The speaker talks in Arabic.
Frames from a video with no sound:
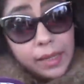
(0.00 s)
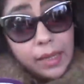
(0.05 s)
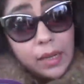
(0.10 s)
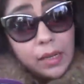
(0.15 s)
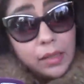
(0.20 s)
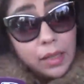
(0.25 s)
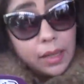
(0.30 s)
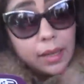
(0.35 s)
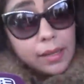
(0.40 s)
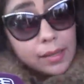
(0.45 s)
لك
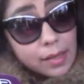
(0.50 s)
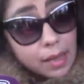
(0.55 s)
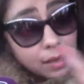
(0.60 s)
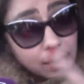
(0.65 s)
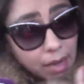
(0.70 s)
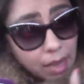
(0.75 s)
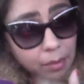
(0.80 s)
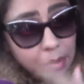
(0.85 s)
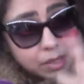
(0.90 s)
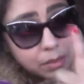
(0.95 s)
انا دخلتها
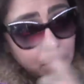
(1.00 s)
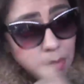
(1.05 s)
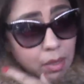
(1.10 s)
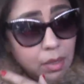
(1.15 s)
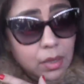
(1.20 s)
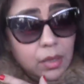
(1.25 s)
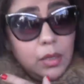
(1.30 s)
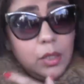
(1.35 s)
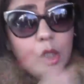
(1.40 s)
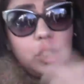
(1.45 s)
للحبس
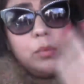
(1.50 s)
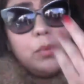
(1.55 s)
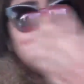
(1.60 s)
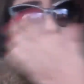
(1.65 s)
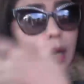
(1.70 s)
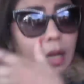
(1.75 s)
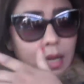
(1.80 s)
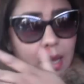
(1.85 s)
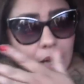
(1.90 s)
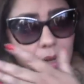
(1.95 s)
شي
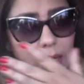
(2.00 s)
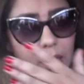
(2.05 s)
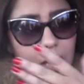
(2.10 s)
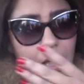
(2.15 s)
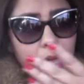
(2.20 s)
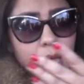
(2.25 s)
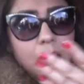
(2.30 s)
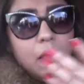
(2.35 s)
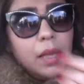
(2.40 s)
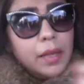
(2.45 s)
مره ياك
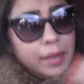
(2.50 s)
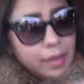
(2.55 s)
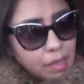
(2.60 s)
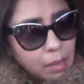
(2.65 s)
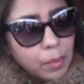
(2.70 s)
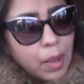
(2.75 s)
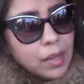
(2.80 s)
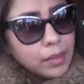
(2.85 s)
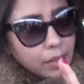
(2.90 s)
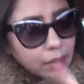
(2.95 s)
هي
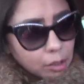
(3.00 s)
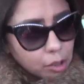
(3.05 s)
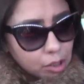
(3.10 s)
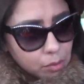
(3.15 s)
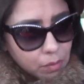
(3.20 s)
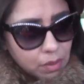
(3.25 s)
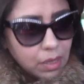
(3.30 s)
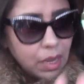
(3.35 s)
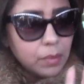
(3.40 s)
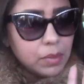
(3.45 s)
دابا عاد
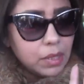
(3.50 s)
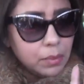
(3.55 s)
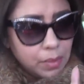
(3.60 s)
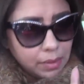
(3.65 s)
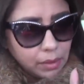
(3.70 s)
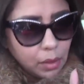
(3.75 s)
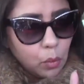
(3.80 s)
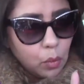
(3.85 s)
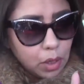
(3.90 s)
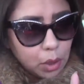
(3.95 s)
خرجت من الحبس
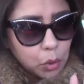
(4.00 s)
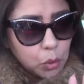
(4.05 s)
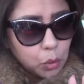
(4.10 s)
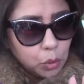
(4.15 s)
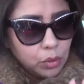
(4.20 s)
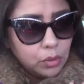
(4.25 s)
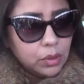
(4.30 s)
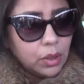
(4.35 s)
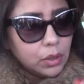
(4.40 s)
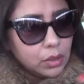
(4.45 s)
دابا 3
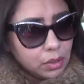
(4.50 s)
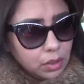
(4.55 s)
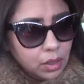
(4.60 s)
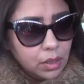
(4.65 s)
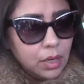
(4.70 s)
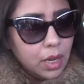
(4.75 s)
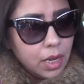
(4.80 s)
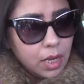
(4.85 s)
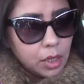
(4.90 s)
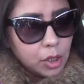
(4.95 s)
جوغ
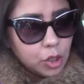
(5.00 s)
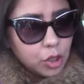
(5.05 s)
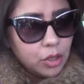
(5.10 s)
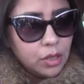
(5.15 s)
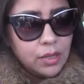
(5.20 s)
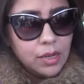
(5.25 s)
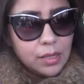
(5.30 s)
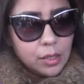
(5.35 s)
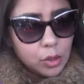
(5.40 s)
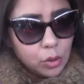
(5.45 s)
علاش
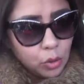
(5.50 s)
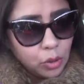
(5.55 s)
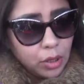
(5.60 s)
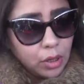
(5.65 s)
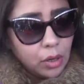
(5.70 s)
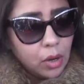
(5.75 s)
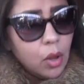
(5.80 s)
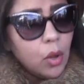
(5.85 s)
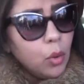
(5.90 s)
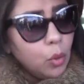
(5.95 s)
على
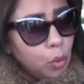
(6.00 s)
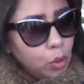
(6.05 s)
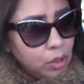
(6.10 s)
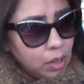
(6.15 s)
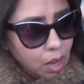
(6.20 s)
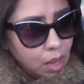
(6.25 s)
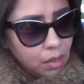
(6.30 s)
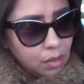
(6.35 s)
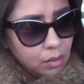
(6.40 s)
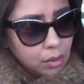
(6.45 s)
السكر
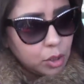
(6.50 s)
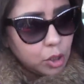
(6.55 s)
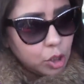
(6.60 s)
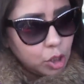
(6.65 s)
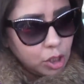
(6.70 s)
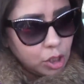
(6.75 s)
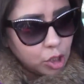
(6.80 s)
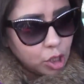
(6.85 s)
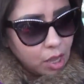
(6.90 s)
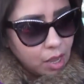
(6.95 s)
وعلى
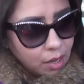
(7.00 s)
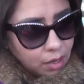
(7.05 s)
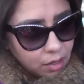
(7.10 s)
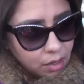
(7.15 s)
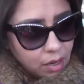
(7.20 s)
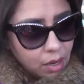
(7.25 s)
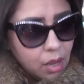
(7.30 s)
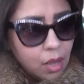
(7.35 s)
الشجار